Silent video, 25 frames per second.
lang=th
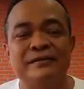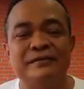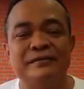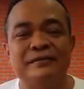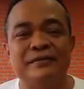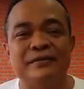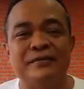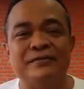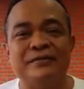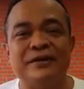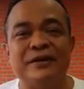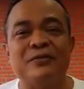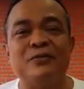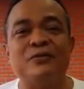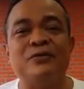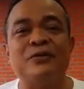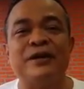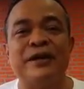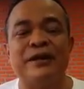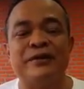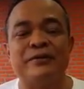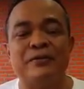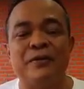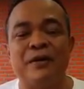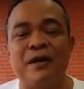ผมจะพูด
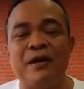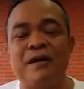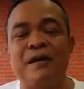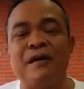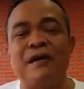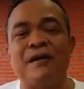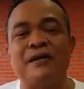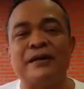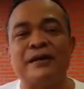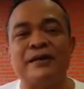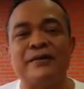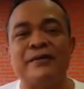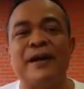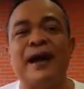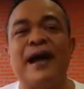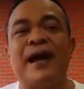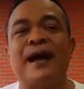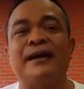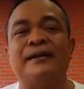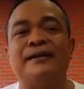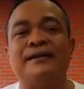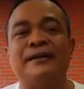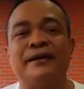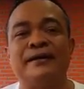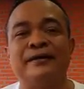ในหัวข้อที่ว่า
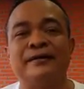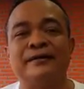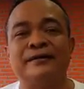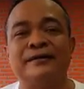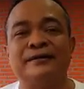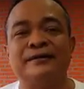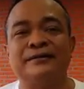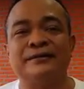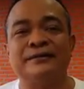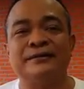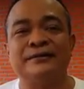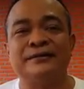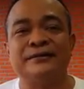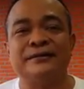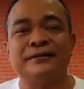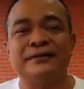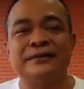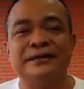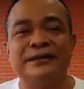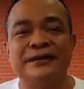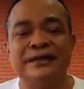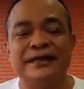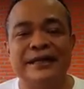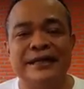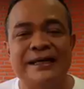
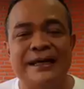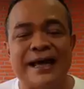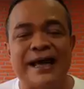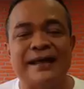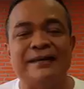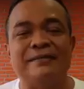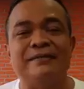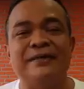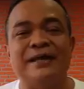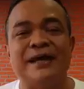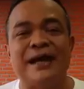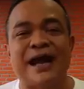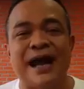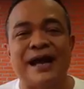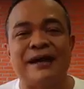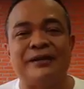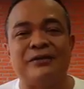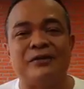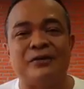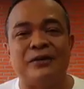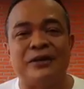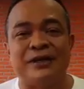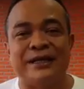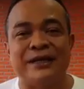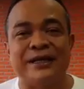ที่ใดมีการ
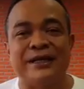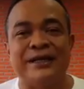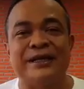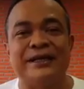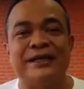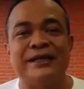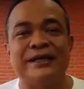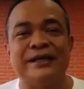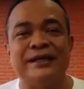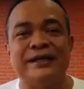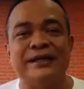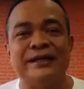กดขี่